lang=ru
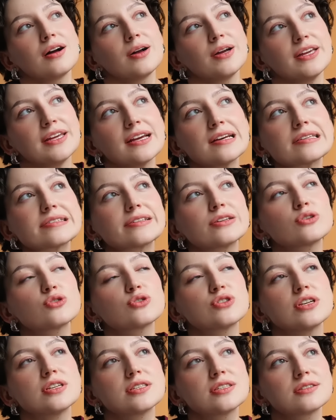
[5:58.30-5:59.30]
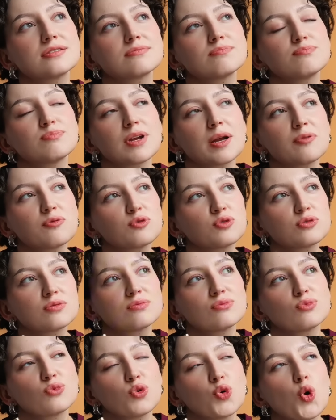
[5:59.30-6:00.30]
Я слышу здесь прям вот
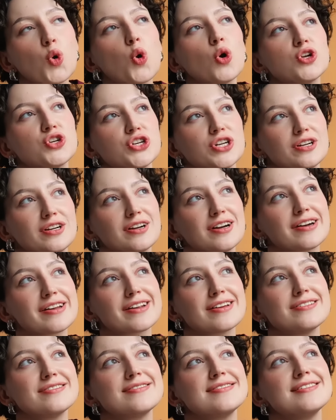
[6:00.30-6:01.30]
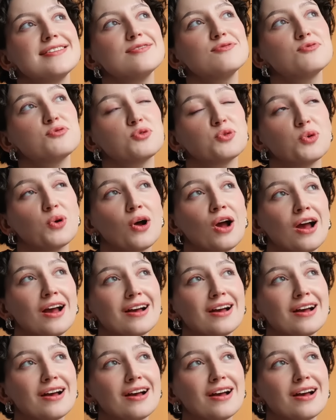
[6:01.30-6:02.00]
очень красивую,